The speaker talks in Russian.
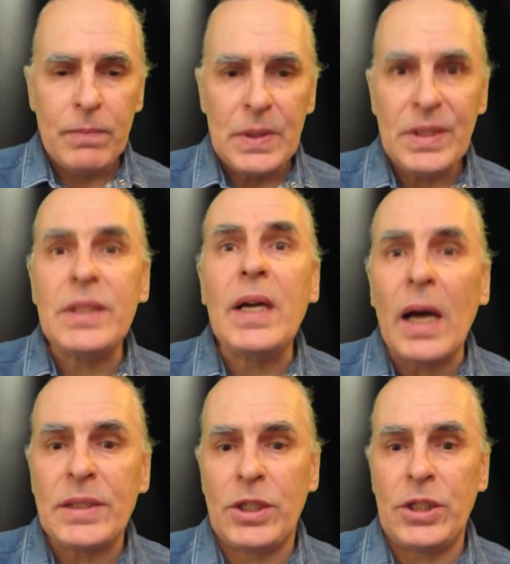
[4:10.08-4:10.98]

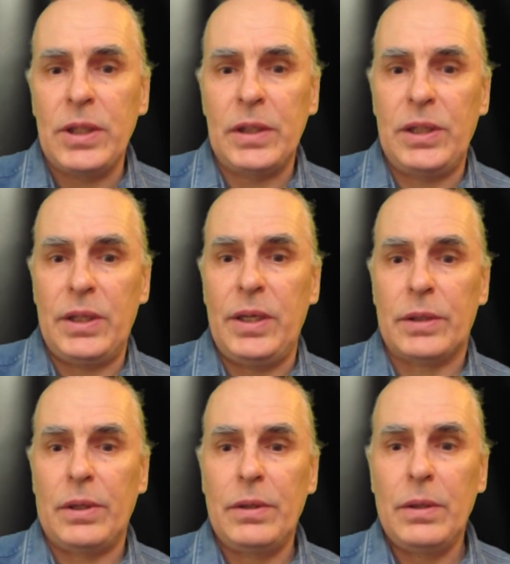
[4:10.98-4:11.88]
Сказочник ты,
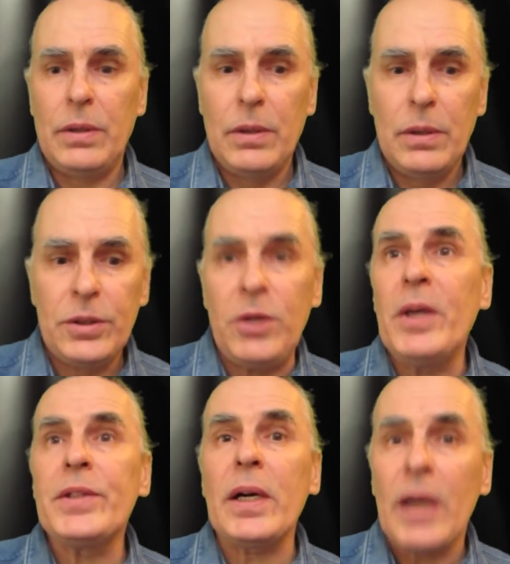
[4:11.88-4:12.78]
дед.
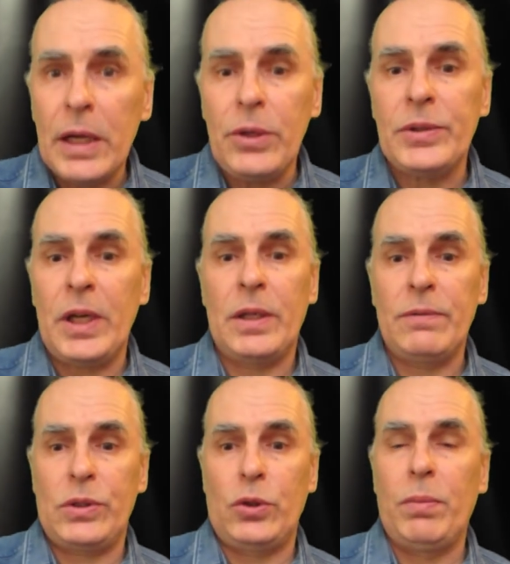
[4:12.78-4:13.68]
Тебе на радио надо
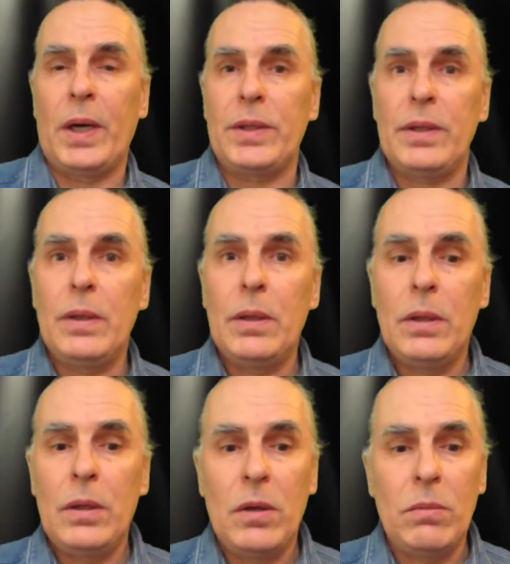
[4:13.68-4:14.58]
выступать.
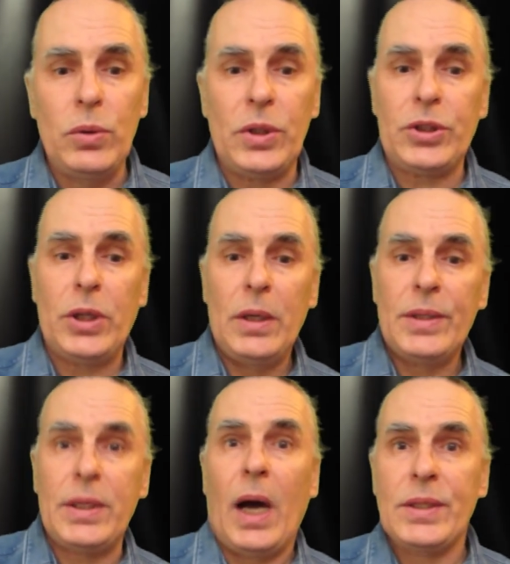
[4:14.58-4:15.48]
Будешь
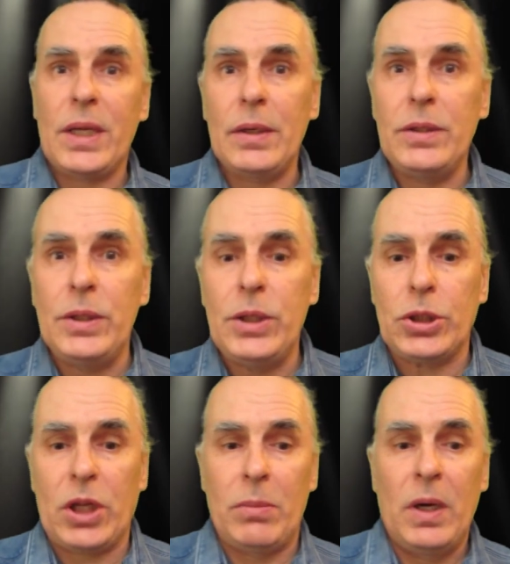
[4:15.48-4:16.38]
сказки
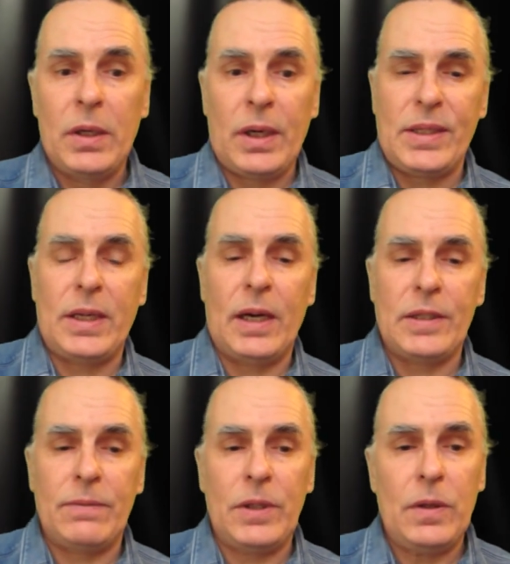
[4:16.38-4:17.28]
детишкам
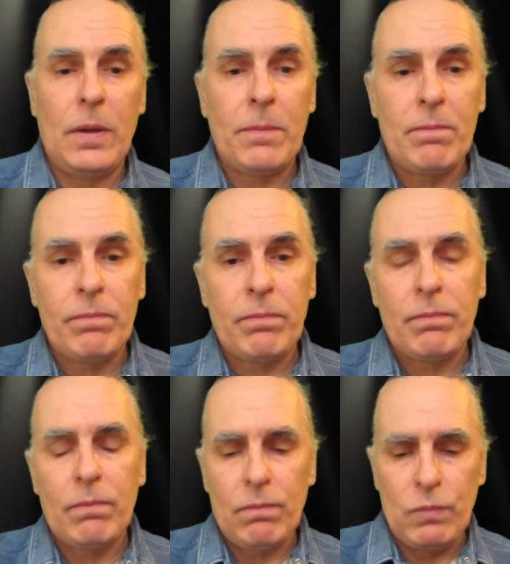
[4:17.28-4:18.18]
рассказывать.
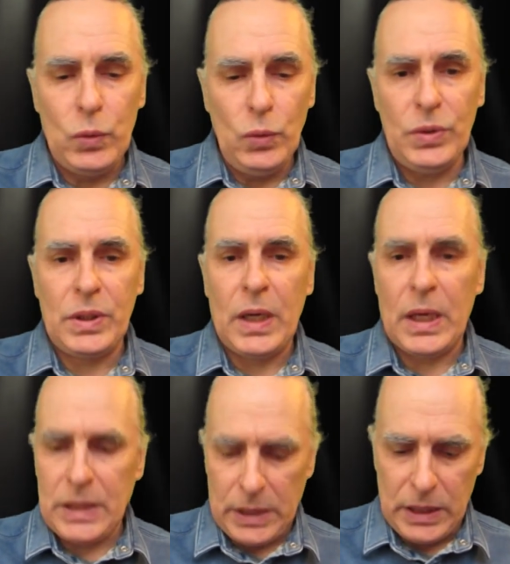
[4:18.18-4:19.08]
Ну,
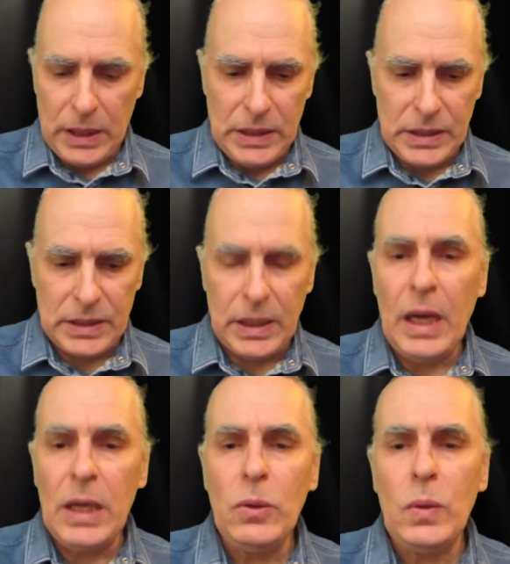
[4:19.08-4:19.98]
сказок я не
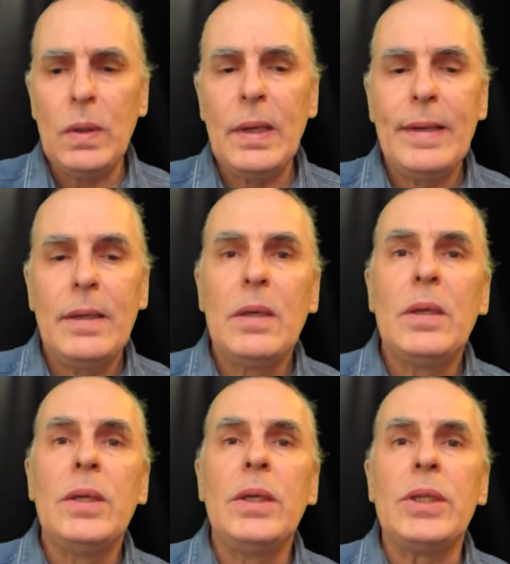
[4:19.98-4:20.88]
знаю,
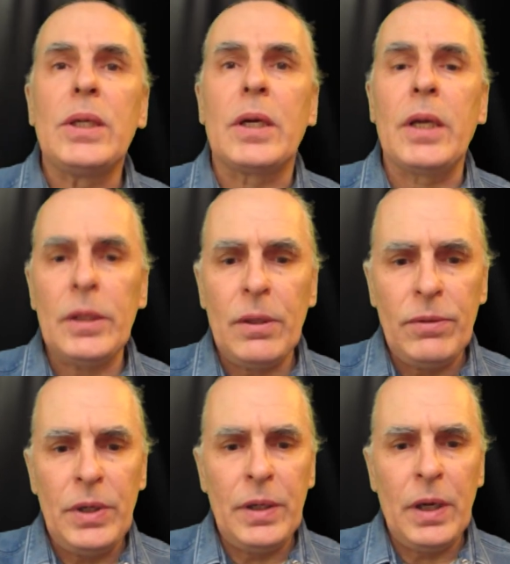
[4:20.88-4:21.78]
и
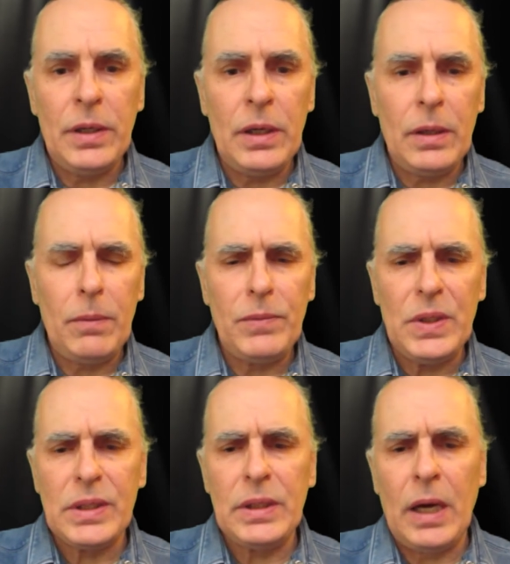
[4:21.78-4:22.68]
секретов никаких
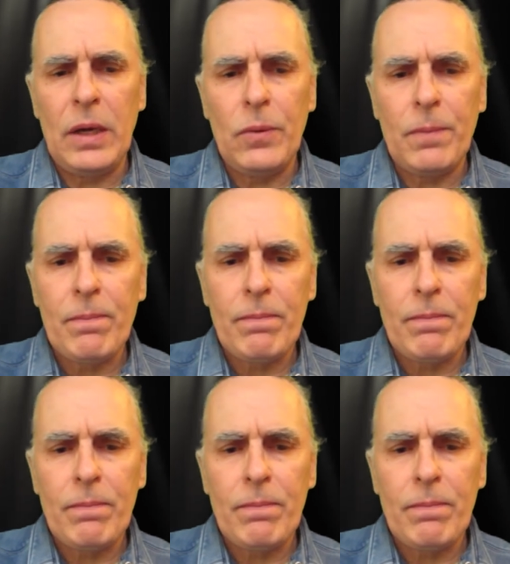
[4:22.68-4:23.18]
не знаю.